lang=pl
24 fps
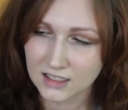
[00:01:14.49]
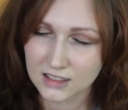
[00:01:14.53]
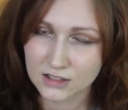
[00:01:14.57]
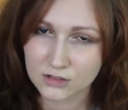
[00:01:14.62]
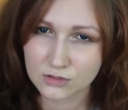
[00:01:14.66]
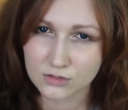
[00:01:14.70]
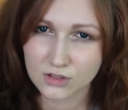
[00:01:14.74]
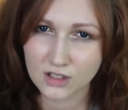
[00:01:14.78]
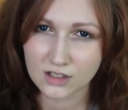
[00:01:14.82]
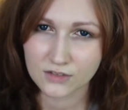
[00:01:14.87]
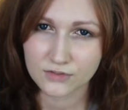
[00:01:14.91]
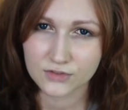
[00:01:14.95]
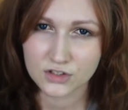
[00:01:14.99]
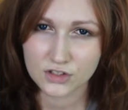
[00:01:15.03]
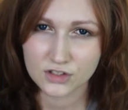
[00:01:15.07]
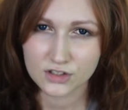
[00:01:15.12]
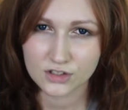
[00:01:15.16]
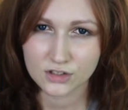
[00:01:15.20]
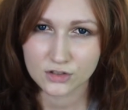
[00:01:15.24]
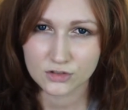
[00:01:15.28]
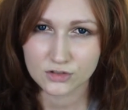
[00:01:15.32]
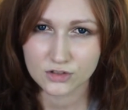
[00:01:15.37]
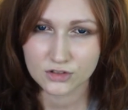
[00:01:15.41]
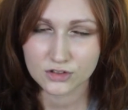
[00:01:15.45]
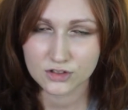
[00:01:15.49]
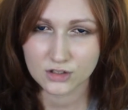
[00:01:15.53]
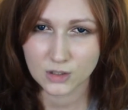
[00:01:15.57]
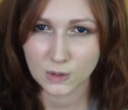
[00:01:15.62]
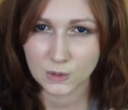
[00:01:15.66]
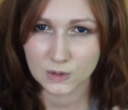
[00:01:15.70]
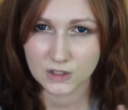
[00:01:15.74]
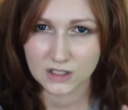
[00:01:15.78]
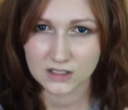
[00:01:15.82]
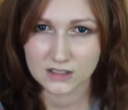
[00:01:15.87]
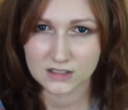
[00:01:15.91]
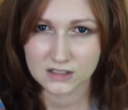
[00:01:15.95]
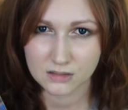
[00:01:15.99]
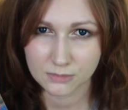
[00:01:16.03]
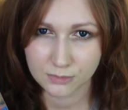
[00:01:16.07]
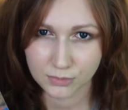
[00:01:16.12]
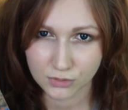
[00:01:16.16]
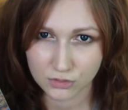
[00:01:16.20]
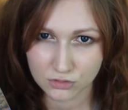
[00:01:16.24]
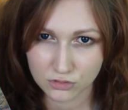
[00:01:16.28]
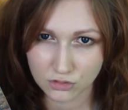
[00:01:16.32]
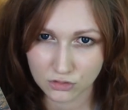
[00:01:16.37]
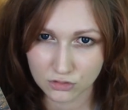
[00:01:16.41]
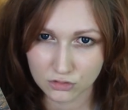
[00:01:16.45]
I tutaj wszystko zostało tak
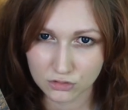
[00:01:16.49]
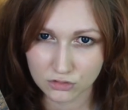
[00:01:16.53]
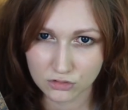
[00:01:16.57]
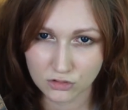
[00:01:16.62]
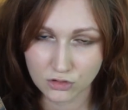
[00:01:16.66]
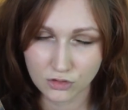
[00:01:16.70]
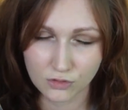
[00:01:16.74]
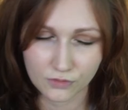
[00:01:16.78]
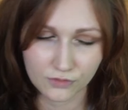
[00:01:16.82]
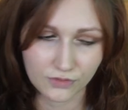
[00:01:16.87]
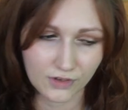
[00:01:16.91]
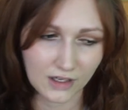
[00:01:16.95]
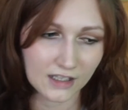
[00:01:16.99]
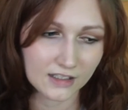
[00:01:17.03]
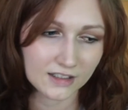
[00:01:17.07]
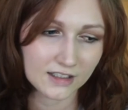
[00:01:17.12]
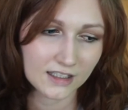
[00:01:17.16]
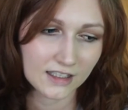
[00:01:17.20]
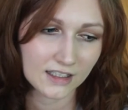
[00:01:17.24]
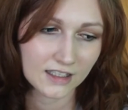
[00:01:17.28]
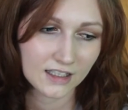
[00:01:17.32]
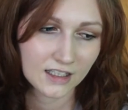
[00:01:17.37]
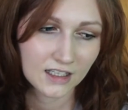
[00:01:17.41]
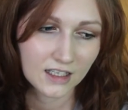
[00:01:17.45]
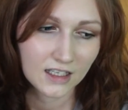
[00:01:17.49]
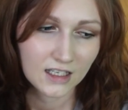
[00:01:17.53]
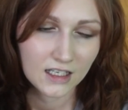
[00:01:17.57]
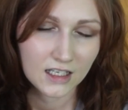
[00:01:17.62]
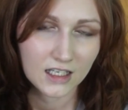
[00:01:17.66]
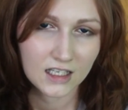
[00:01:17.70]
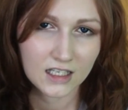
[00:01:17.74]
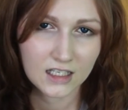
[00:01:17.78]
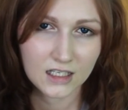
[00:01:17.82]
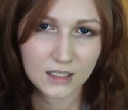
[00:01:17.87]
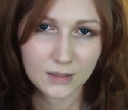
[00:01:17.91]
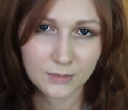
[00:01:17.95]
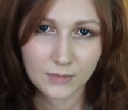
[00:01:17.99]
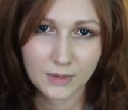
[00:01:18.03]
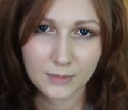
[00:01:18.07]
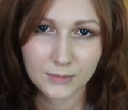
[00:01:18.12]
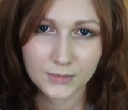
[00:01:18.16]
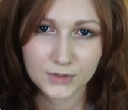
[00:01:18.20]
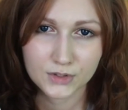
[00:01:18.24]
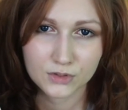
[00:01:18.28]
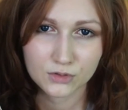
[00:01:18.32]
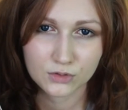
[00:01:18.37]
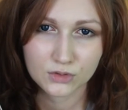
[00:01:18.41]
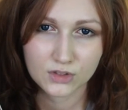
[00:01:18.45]
zapoczątkowane. E,
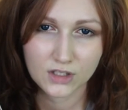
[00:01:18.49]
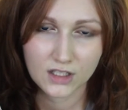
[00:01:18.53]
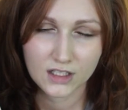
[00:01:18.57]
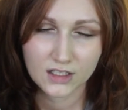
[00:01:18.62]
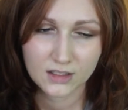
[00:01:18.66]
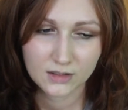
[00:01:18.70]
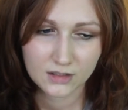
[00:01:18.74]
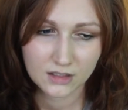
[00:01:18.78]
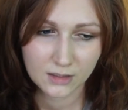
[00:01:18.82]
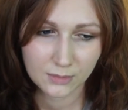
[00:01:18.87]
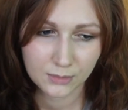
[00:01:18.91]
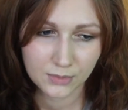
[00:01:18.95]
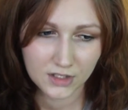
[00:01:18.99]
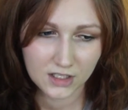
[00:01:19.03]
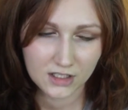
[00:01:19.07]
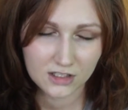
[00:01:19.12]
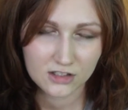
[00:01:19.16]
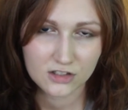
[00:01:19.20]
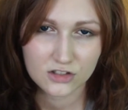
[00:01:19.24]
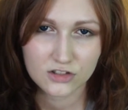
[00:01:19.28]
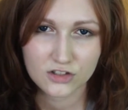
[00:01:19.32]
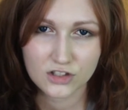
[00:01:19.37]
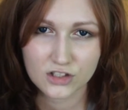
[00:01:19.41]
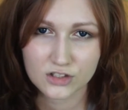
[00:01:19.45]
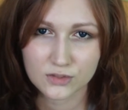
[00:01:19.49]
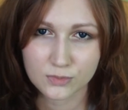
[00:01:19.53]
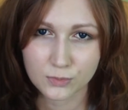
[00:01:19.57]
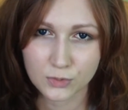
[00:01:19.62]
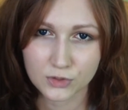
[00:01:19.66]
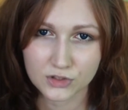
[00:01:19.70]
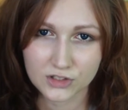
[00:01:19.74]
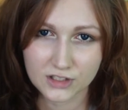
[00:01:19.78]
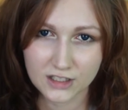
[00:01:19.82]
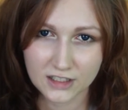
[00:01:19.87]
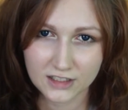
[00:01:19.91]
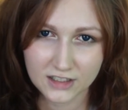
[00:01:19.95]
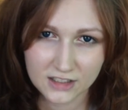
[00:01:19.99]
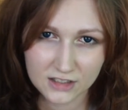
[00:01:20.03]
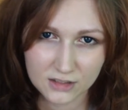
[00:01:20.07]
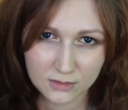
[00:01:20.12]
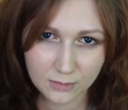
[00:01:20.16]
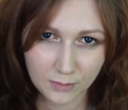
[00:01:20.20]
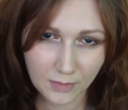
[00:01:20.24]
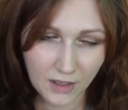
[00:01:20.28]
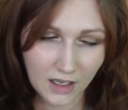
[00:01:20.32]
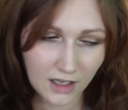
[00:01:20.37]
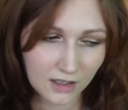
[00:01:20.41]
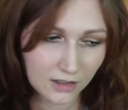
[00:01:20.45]
mamy tutaj te pierwsze spotkanie
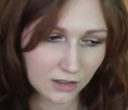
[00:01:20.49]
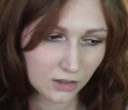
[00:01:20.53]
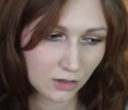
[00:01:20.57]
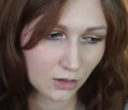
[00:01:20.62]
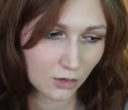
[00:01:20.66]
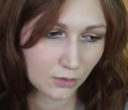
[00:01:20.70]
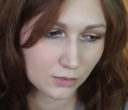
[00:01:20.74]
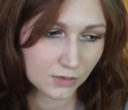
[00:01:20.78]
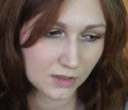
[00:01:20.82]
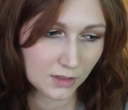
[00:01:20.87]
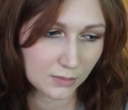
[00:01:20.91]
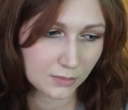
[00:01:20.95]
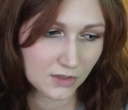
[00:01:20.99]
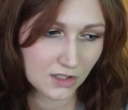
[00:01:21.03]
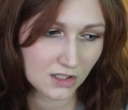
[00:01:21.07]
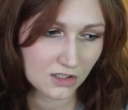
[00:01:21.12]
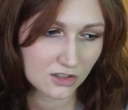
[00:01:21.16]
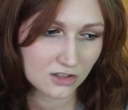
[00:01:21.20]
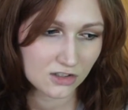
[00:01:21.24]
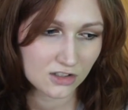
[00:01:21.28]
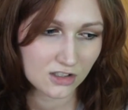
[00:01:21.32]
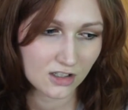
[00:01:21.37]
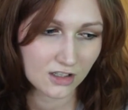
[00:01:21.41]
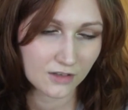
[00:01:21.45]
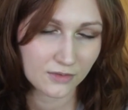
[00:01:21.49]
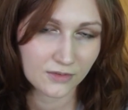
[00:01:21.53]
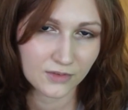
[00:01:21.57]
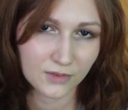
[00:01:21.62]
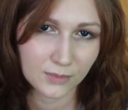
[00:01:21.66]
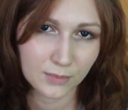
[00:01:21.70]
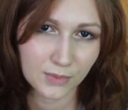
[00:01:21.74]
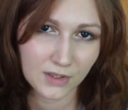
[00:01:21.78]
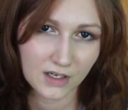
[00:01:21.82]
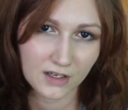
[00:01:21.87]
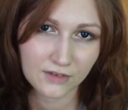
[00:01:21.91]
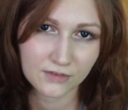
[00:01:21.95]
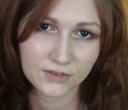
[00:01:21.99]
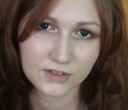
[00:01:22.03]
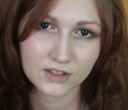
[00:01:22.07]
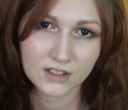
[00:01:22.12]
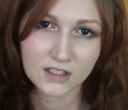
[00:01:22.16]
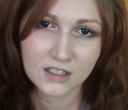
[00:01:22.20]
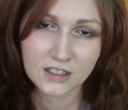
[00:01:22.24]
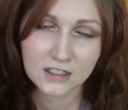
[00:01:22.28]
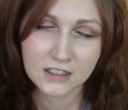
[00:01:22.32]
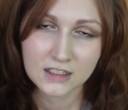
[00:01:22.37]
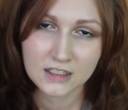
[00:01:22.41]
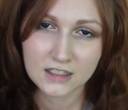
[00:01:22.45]
z magią, te pierwsze
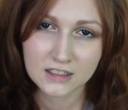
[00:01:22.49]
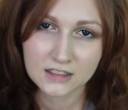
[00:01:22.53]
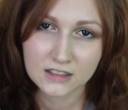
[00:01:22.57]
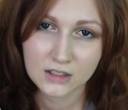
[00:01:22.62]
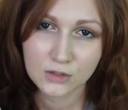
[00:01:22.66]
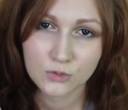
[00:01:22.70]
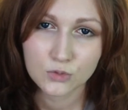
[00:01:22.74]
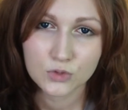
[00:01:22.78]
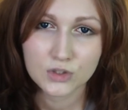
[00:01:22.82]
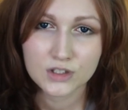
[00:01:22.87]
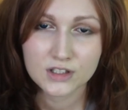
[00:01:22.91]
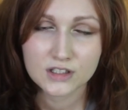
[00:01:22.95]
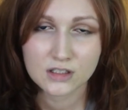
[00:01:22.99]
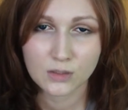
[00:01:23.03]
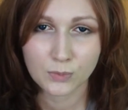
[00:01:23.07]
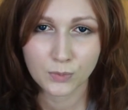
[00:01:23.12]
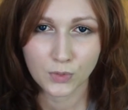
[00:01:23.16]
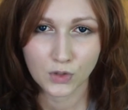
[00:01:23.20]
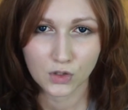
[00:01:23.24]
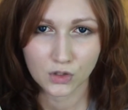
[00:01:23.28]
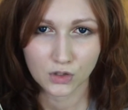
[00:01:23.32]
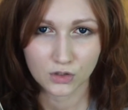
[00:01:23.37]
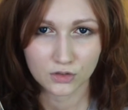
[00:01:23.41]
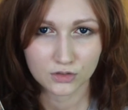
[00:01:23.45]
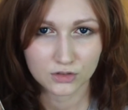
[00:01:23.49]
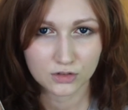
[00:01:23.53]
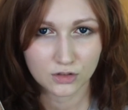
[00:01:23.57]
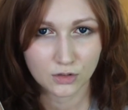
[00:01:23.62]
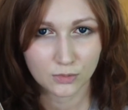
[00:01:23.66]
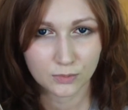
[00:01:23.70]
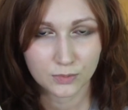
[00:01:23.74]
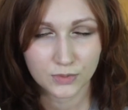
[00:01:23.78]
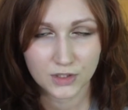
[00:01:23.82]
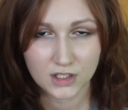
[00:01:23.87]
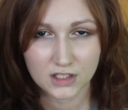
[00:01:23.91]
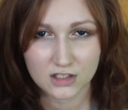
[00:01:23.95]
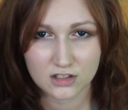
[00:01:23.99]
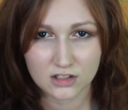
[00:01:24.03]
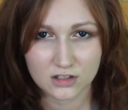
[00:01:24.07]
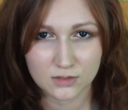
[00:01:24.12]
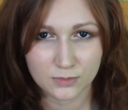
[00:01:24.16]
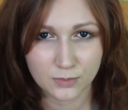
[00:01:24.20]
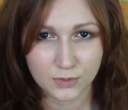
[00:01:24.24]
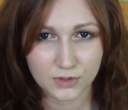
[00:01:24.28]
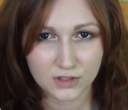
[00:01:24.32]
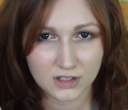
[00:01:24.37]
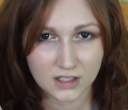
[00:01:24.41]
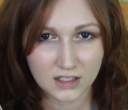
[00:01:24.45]
wyprawy na ulicę Pokątną, pierwsze
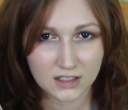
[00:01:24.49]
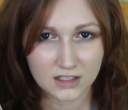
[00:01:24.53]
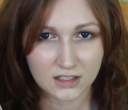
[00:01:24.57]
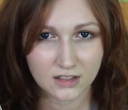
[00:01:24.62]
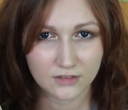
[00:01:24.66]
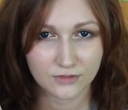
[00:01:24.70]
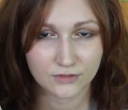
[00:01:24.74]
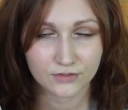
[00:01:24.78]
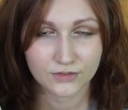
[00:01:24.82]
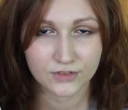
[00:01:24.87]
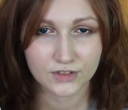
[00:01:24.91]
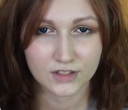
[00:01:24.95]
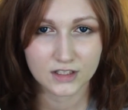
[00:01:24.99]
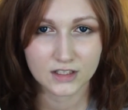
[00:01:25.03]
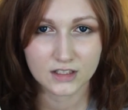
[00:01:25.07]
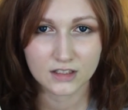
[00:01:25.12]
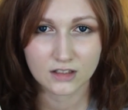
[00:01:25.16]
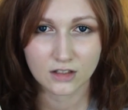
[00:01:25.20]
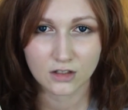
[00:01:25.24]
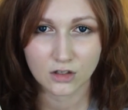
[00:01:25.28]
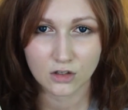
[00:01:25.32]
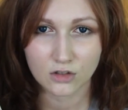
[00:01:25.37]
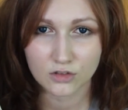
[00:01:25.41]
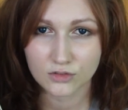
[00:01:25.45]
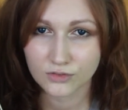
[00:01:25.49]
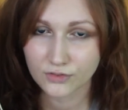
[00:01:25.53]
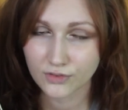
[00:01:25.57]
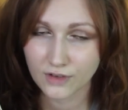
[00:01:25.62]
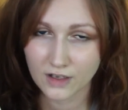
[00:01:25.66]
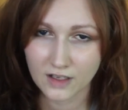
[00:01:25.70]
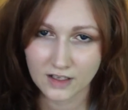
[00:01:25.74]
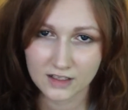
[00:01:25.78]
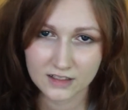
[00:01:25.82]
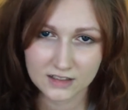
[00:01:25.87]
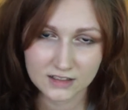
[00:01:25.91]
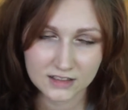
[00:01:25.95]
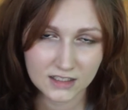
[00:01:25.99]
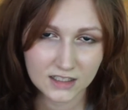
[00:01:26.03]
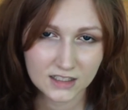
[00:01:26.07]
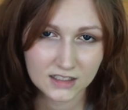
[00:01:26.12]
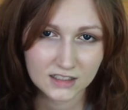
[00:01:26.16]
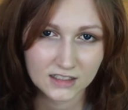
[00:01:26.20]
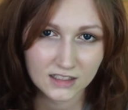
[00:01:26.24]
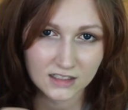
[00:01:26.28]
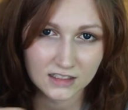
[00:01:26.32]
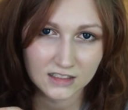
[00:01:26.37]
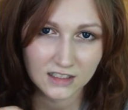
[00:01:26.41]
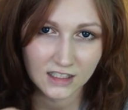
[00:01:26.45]
spotkania w Hogwarcie
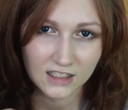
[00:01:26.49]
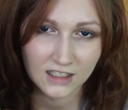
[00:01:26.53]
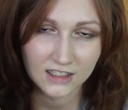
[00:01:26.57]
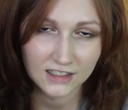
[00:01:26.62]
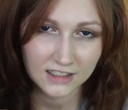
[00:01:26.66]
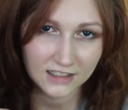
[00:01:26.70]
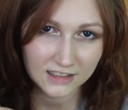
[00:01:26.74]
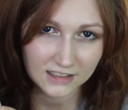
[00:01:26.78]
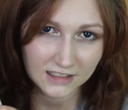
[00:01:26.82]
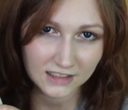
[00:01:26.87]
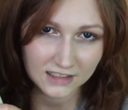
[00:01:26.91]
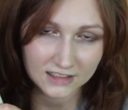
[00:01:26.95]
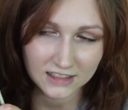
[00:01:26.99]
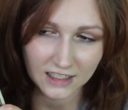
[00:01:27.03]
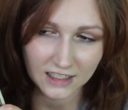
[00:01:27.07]
i tak dalej, i tak